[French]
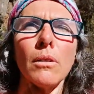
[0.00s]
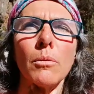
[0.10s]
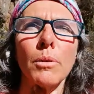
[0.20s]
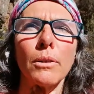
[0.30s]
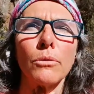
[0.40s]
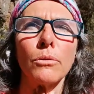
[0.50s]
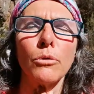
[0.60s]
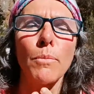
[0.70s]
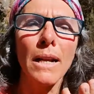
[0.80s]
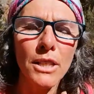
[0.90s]

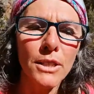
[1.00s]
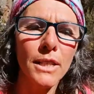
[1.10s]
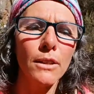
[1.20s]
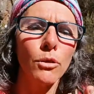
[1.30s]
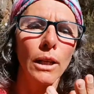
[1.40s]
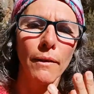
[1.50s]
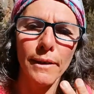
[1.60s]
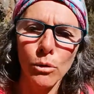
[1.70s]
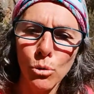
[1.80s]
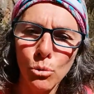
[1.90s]
eh m'aligner, de travailler
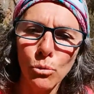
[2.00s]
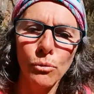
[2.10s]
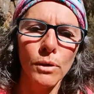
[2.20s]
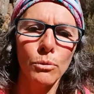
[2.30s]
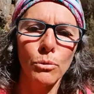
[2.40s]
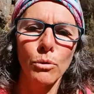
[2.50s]
le souffle et de,